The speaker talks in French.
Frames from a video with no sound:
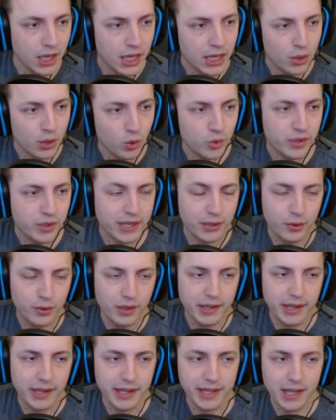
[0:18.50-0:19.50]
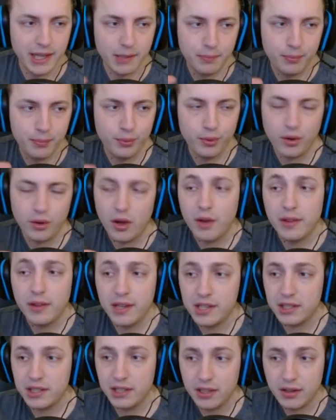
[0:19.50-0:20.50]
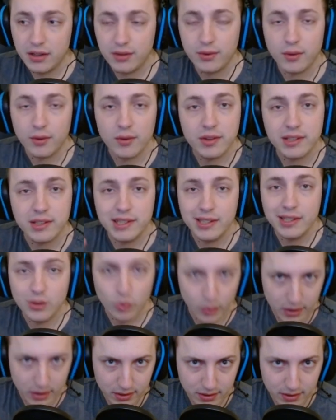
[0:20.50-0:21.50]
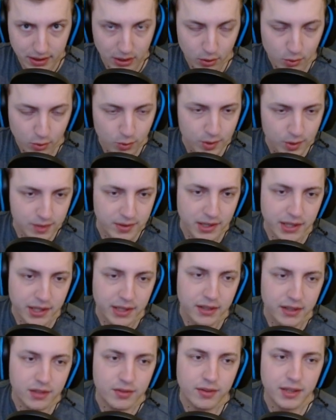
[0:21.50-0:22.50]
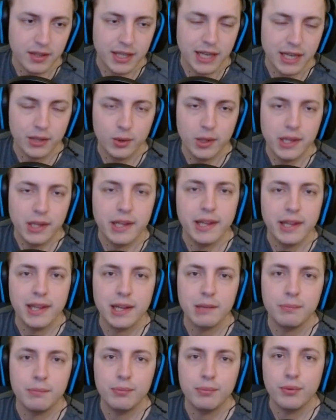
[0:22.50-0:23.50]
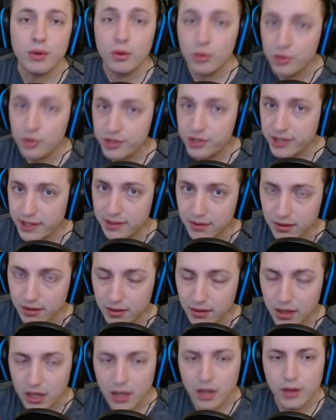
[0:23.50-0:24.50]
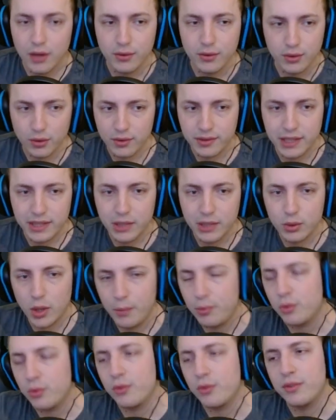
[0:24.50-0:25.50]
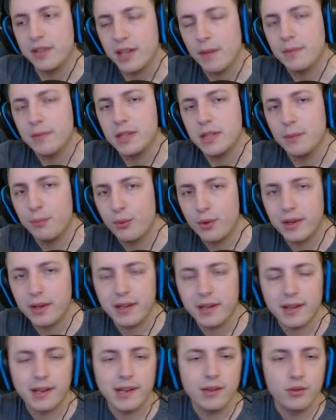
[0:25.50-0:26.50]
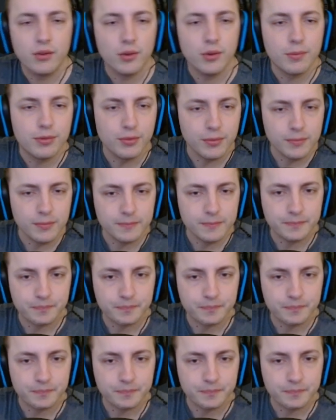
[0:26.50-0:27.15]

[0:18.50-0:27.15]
Donc, je vais calculer des dégâts pour un Échir sur un skill 3. Et ensuite, je vais, calculer les dégâts pour un Lucien sur un skill 3 pour que vous ayez un petit peu les, les deux options.